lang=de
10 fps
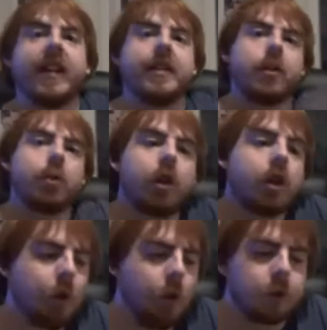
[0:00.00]
Natürlich
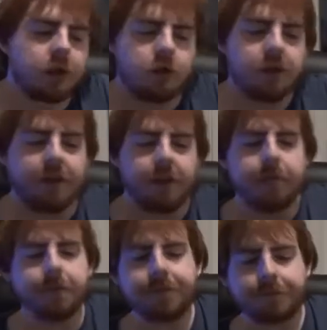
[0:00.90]
ungeschnitten.
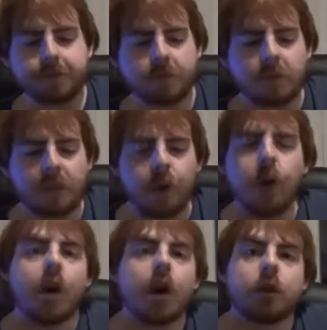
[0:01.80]

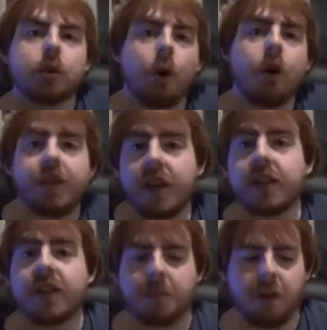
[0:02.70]
Doch, wie ist
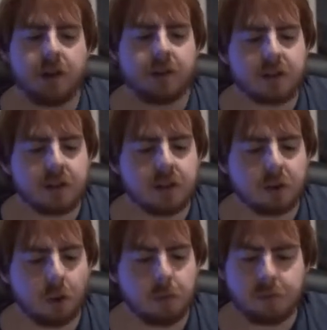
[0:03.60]
das Magazin
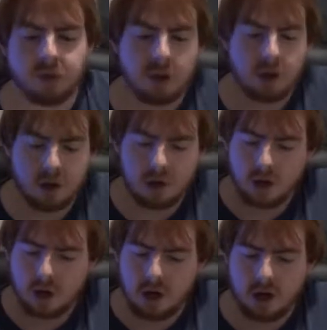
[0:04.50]
so?
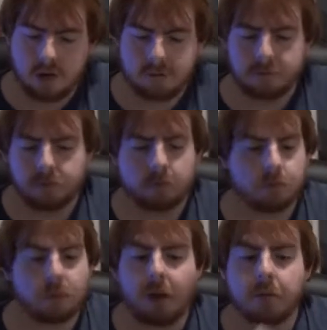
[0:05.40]
Ähm,
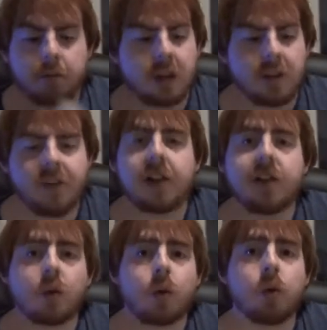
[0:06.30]
mir gefällt es
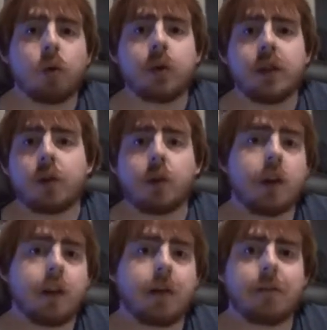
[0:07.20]
sehr gut und
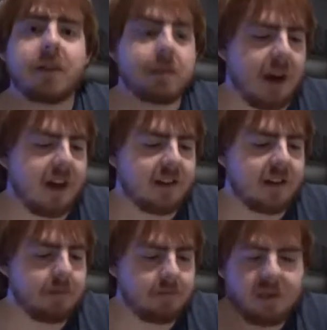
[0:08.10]
natürlich die
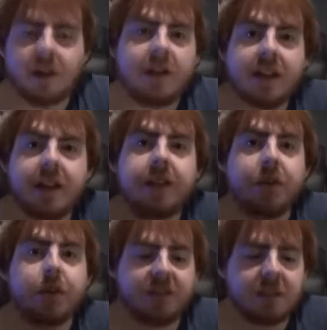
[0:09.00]
meisten
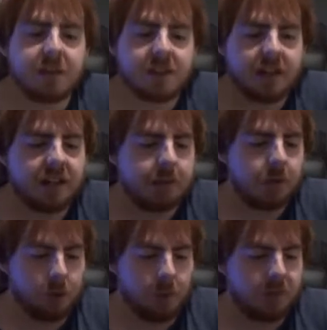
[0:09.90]
Infos, die man hier drin
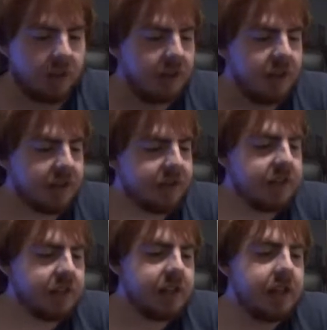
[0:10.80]
bekommt, wie
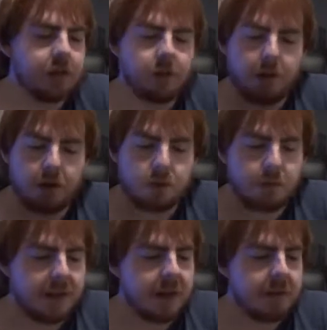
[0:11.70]
hier zum Beispiel
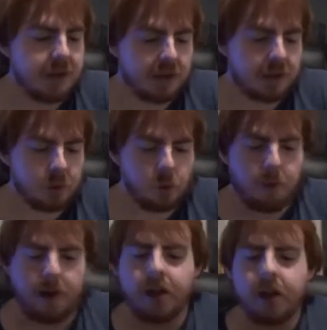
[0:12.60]
der Bericht
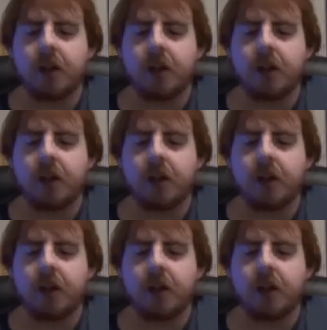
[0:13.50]
über